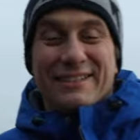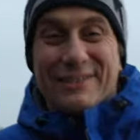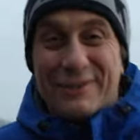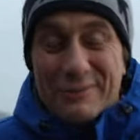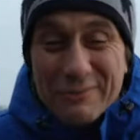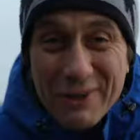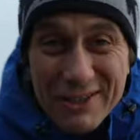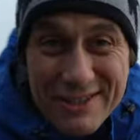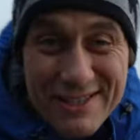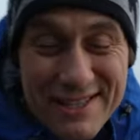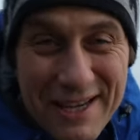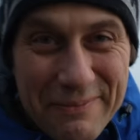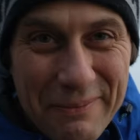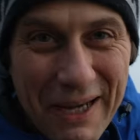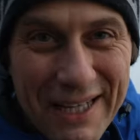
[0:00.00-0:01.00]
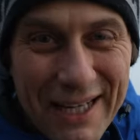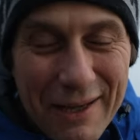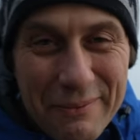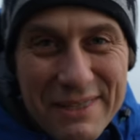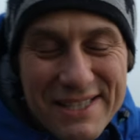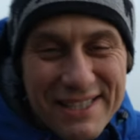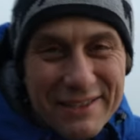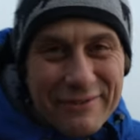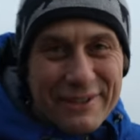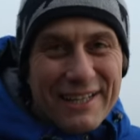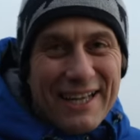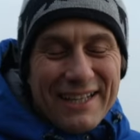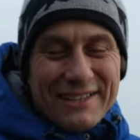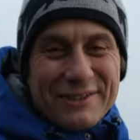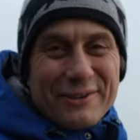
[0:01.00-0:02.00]
Guten Morgen zusammen, mein Name ist Siegfried
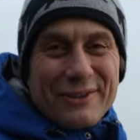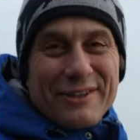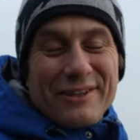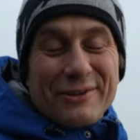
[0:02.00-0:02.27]
Eichhorn